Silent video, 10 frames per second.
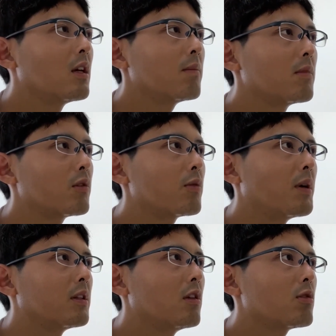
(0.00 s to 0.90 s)
まあ、一つ
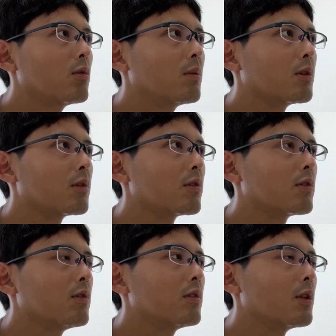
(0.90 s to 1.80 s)
パーテーションでも一つ
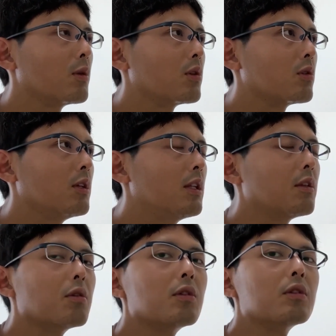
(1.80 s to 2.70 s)
作ってこうやって区切っ
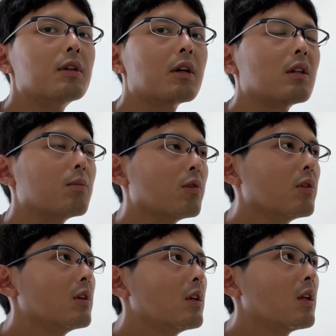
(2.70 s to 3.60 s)
てるっていうだけでも
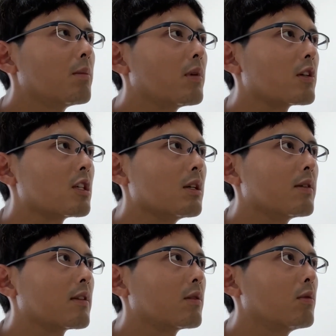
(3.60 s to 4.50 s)
まあ幸
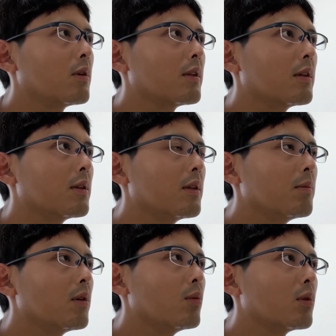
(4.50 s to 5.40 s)
せの方かなって
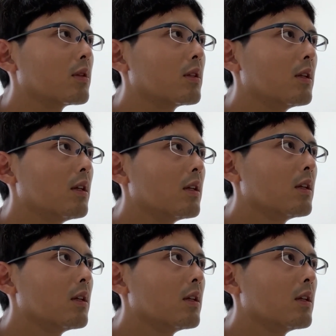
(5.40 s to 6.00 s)
まあ思ったり